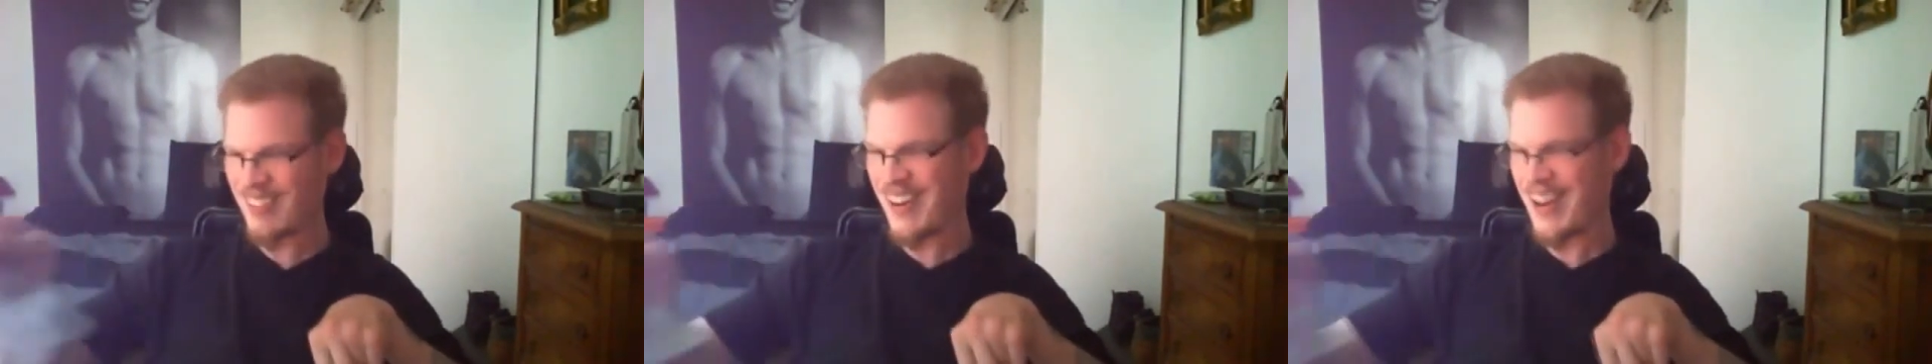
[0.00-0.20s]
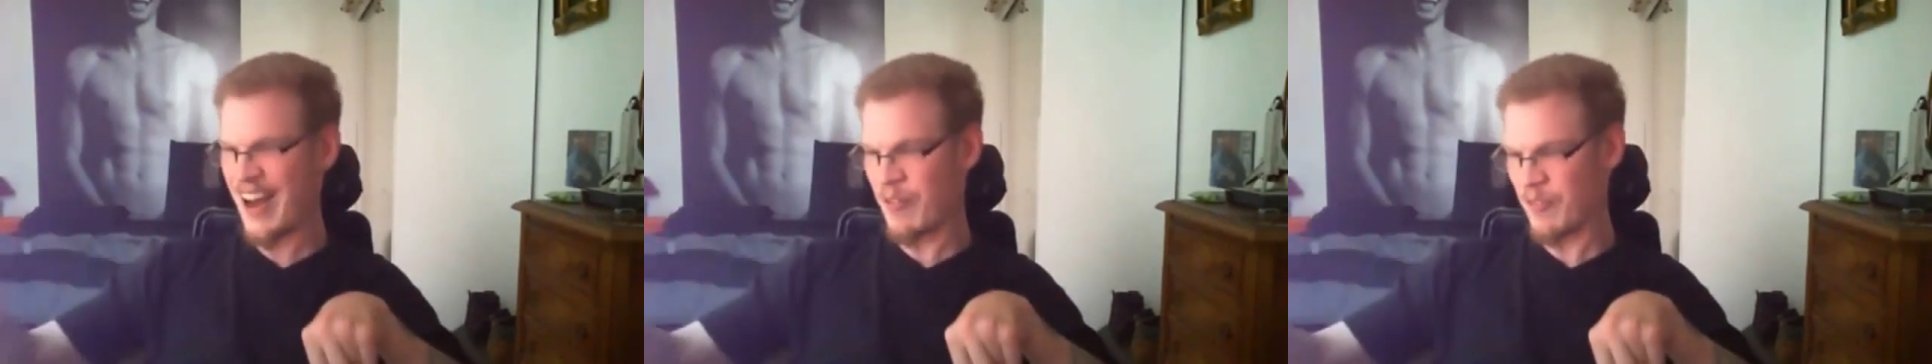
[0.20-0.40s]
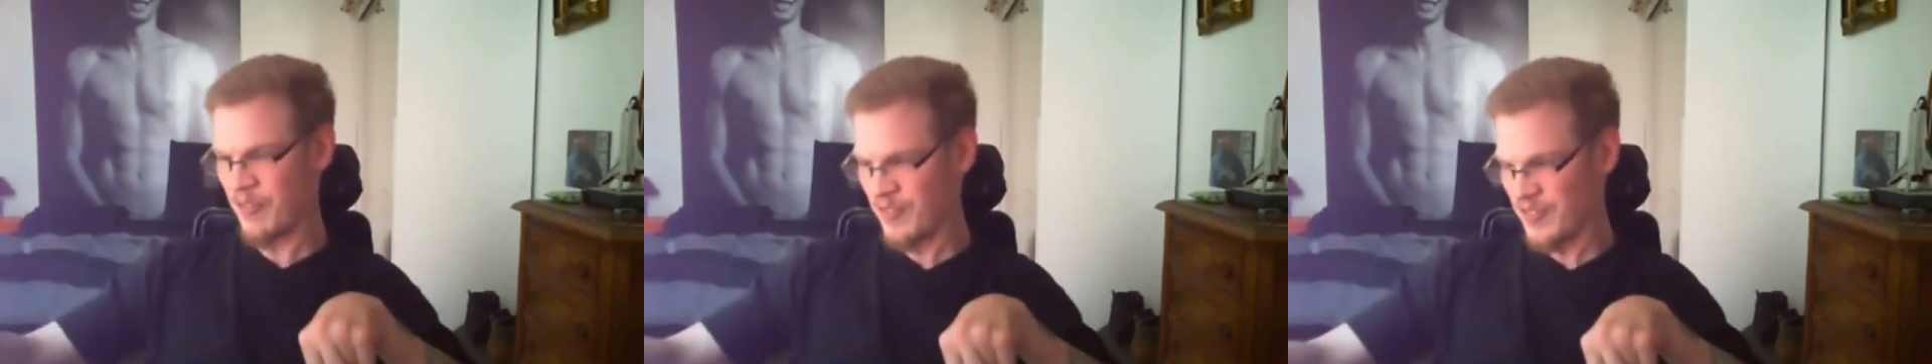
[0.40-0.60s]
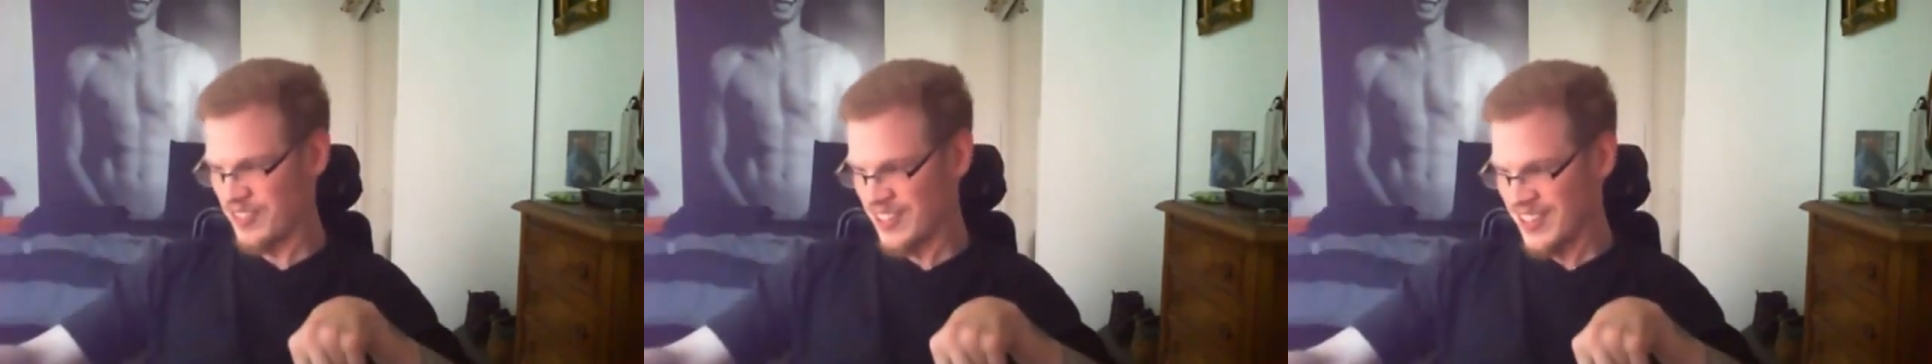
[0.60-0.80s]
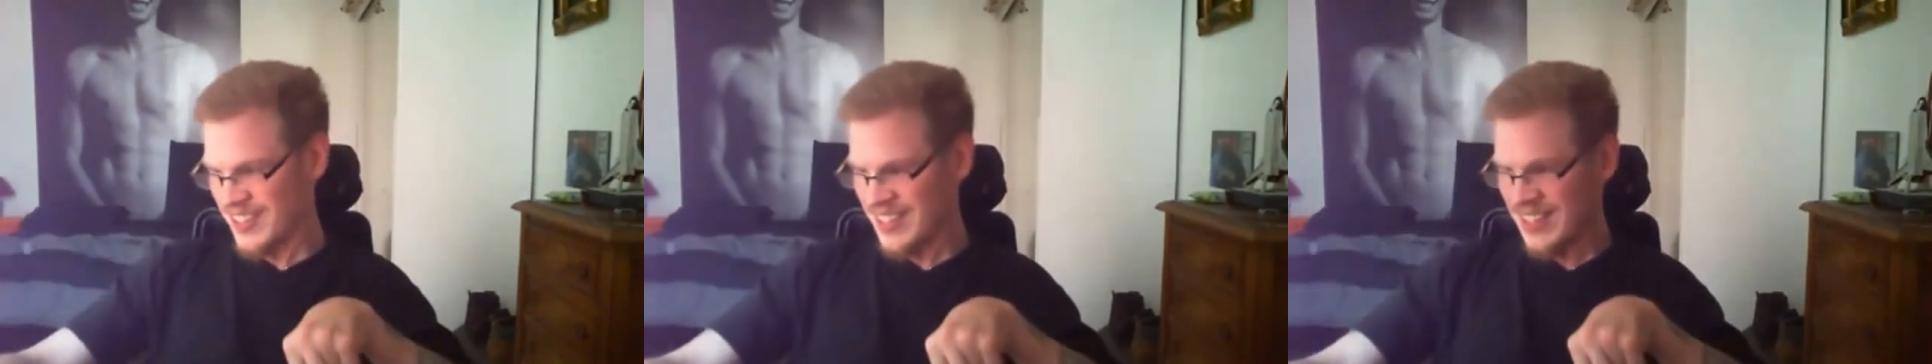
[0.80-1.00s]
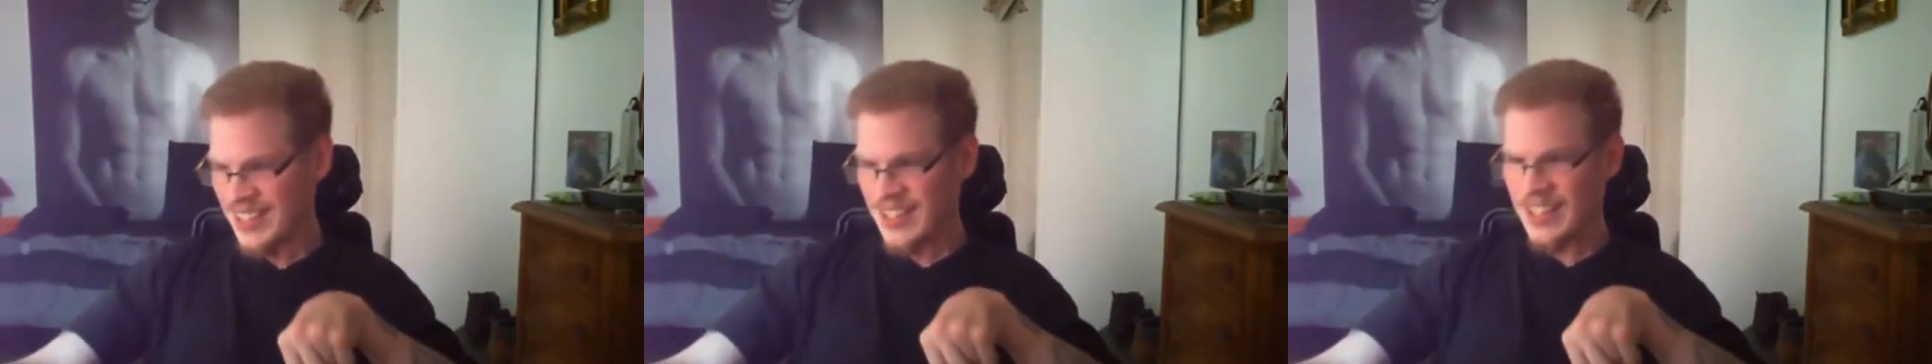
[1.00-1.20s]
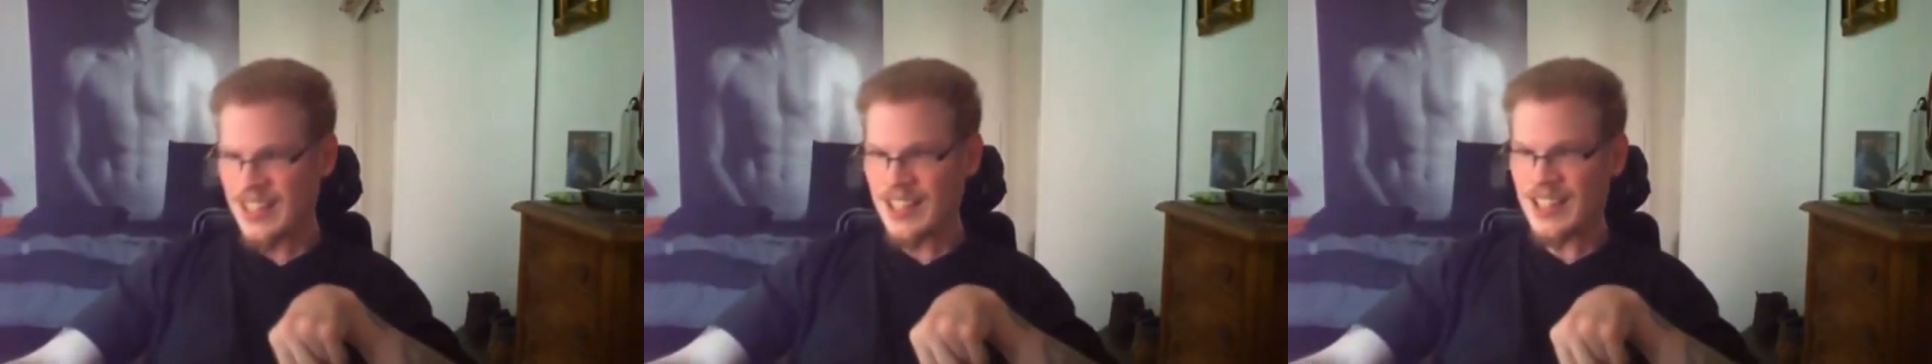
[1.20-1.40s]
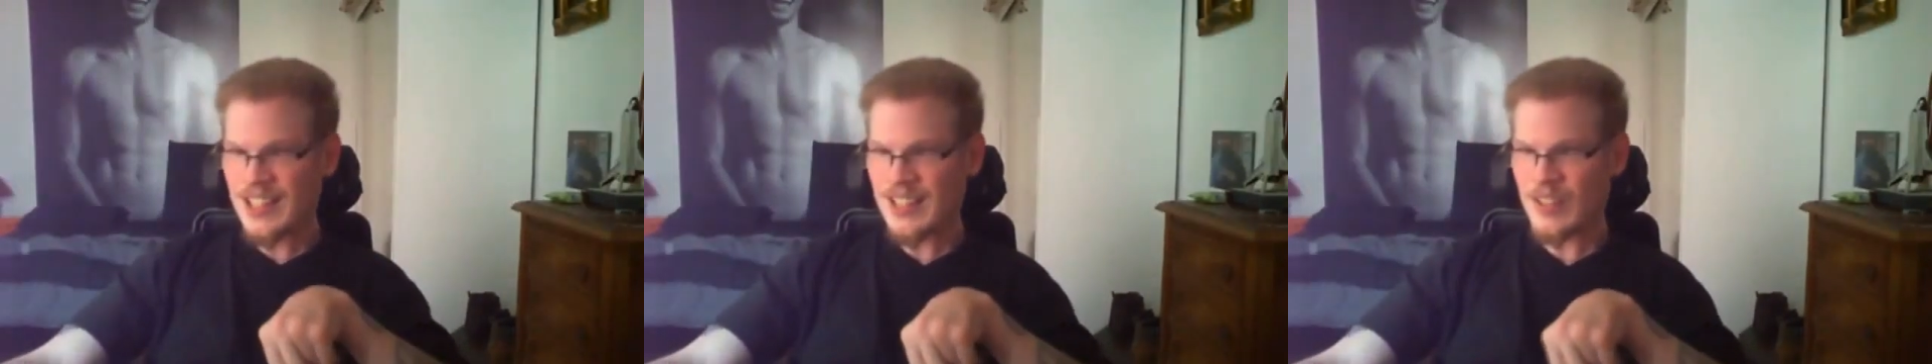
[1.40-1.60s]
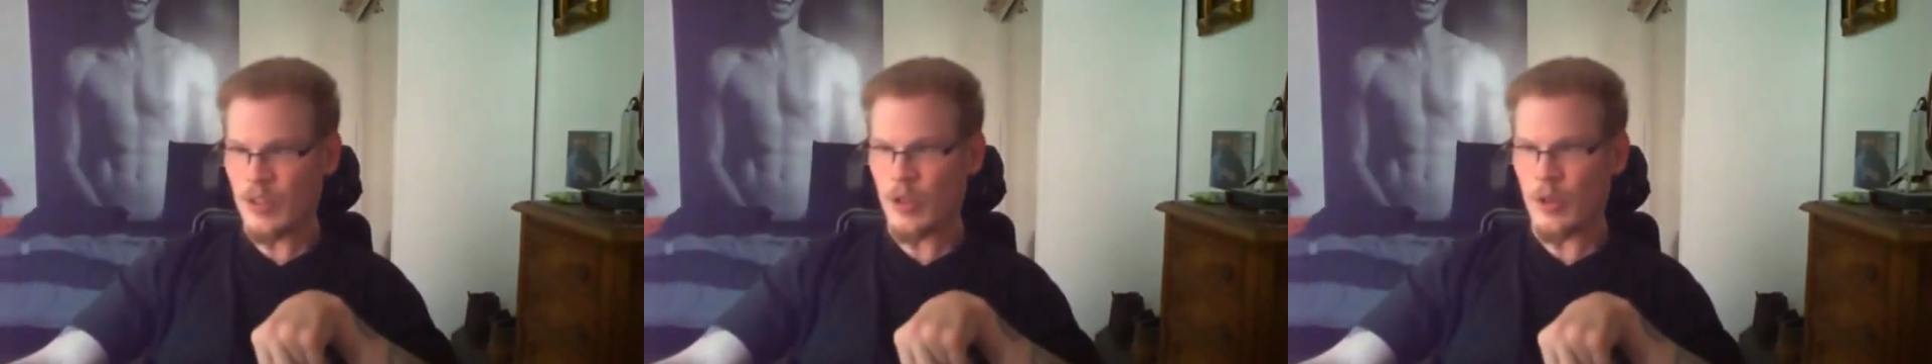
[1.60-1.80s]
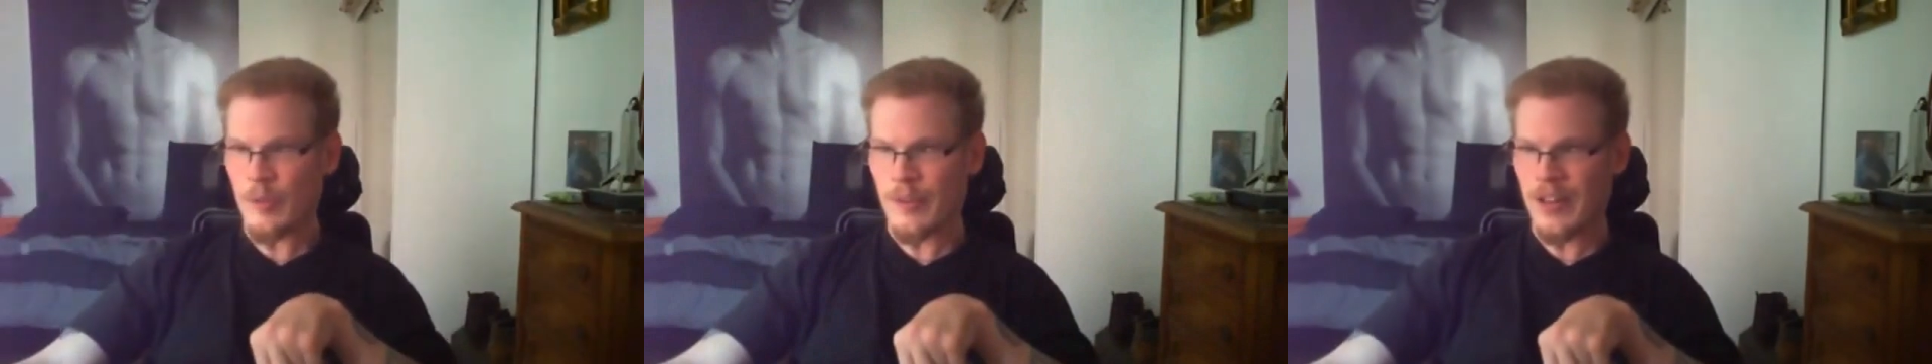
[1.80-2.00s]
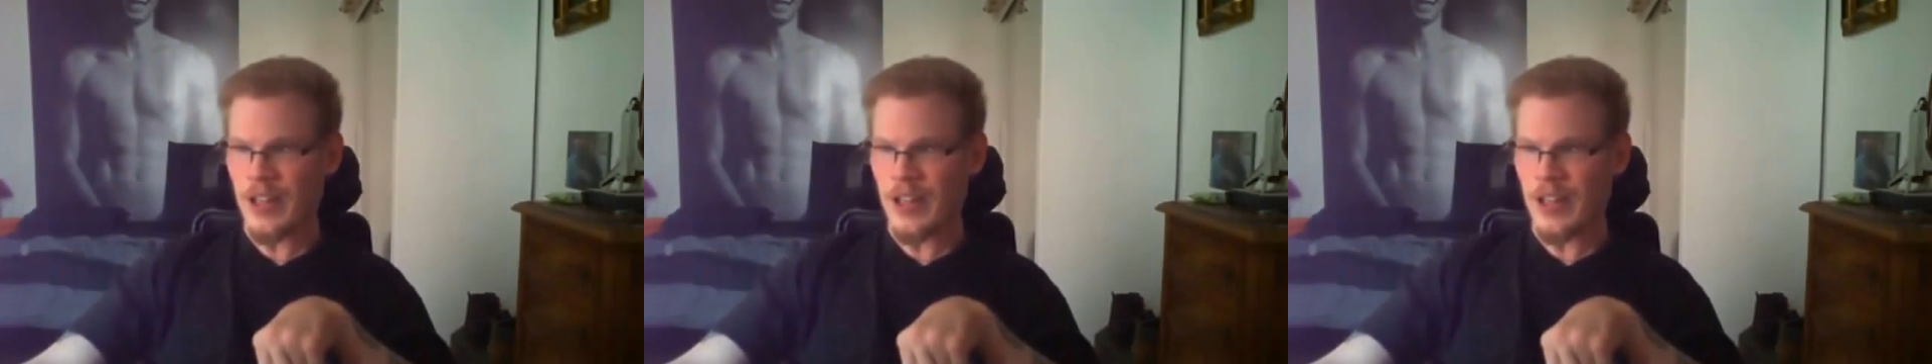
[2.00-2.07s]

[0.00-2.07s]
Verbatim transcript: qui est très joueur,